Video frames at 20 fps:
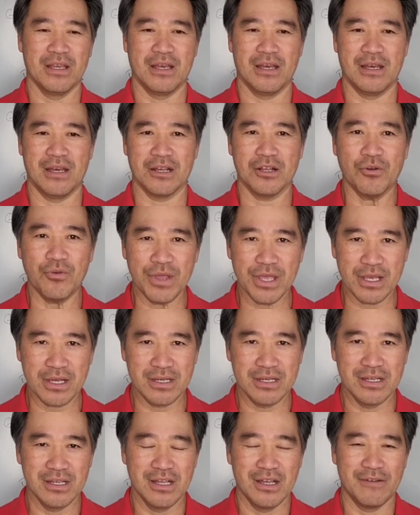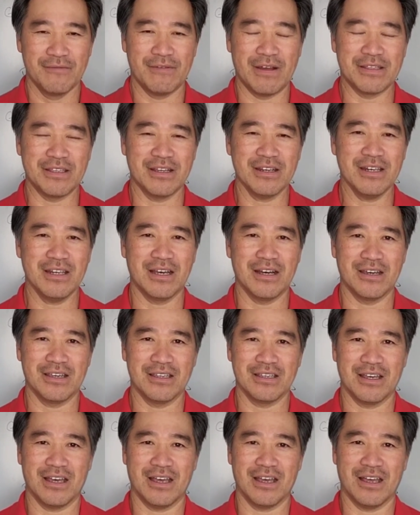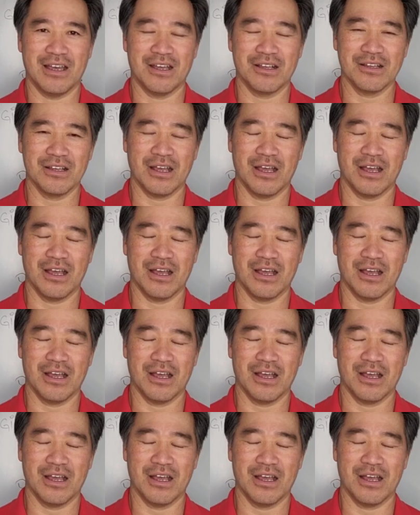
à, khuyên và những lời à,